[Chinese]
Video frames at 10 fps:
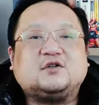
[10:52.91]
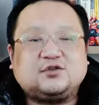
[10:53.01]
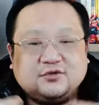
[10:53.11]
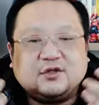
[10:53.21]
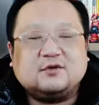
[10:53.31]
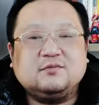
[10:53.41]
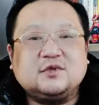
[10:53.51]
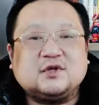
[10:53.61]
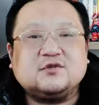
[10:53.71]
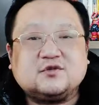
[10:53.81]
至于能不
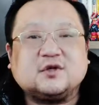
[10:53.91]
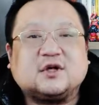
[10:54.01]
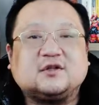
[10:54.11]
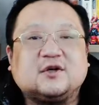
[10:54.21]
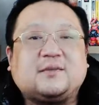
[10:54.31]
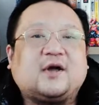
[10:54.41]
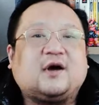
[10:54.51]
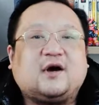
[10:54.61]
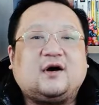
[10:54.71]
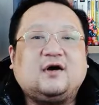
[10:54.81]
能做到特别
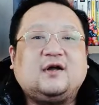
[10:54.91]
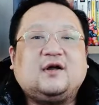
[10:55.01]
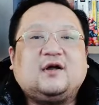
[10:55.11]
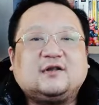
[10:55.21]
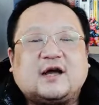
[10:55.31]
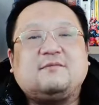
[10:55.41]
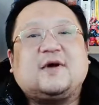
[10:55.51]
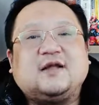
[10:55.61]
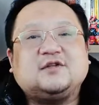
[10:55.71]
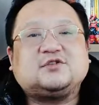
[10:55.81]
好，坦
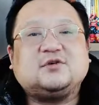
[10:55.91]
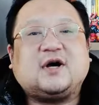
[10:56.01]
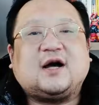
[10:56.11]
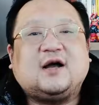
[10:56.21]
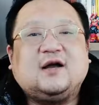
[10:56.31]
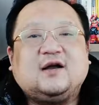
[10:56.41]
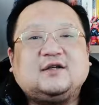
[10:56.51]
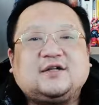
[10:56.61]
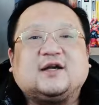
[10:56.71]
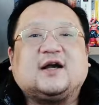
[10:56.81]
白的说啊，
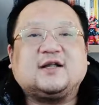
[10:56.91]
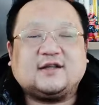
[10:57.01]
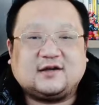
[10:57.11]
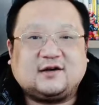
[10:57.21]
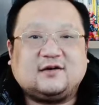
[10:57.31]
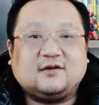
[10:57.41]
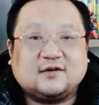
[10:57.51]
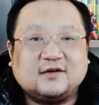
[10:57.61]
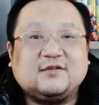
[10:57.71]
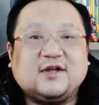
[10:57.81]
这个还得靠
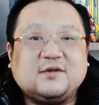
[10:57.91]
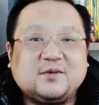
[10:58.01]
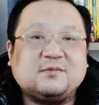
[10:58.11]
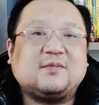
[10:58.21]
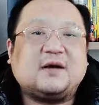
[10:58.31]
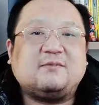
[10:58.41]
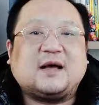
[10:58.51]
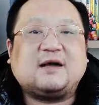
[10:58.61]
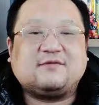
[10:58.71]
各位评判吧。